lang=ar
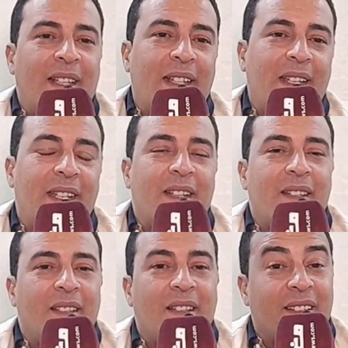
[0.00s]
اللي
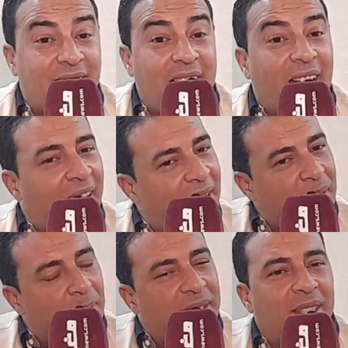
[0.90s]
كتعلق
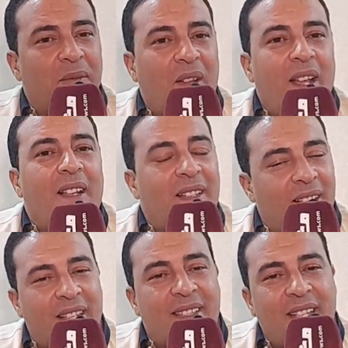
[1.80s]
بالصفه
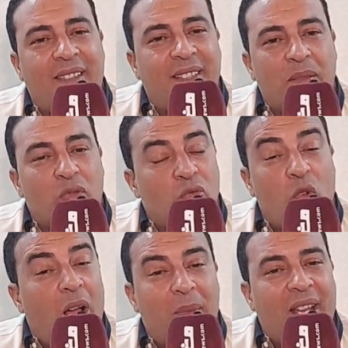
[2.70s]
اللي خصها دير
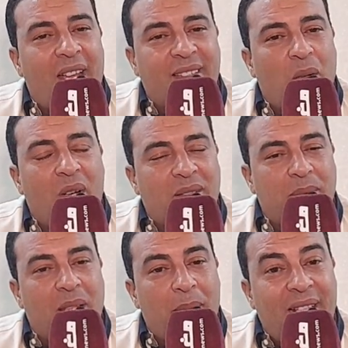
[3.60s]
مجموعه من الخطوات
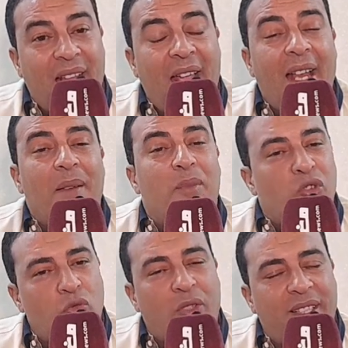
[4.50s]
بطبيعه الحال
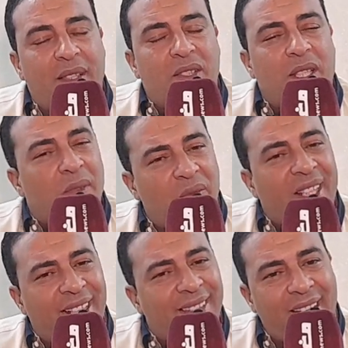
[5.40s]
باش تكون عندها الصفه في
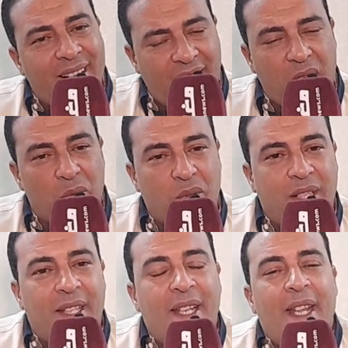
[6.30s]
الاطار
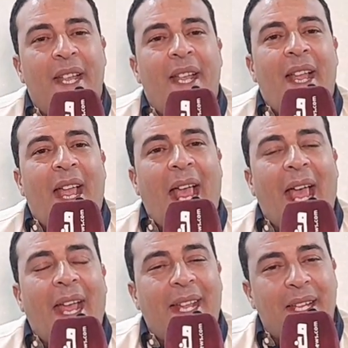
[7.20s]
القانوني
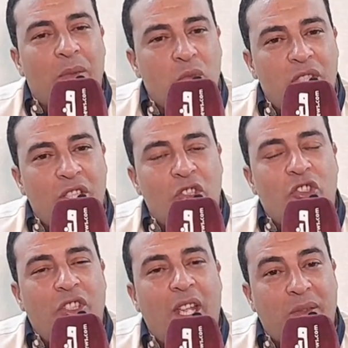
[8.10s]
اخر
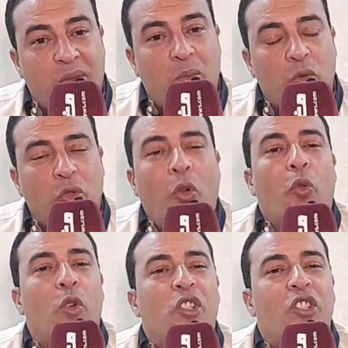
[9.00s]
مستجدات في الموضوع
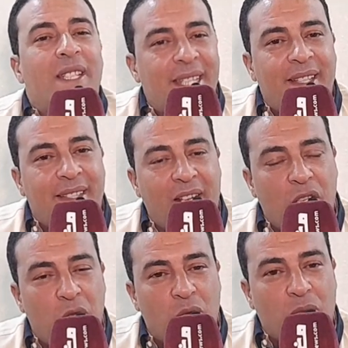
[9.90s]
هو الجلسه ديال
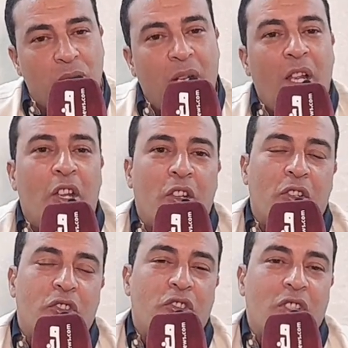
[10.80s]
اليوم
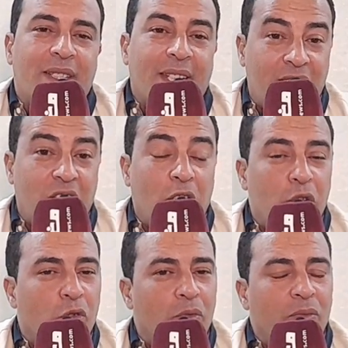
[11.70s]
الجلسه ديال
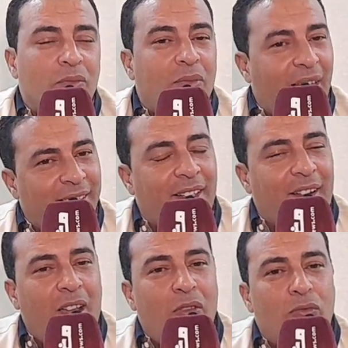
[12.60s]
اليوم
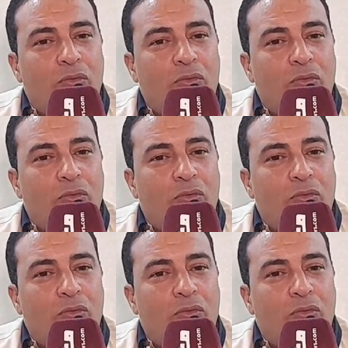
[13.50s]
حضرنا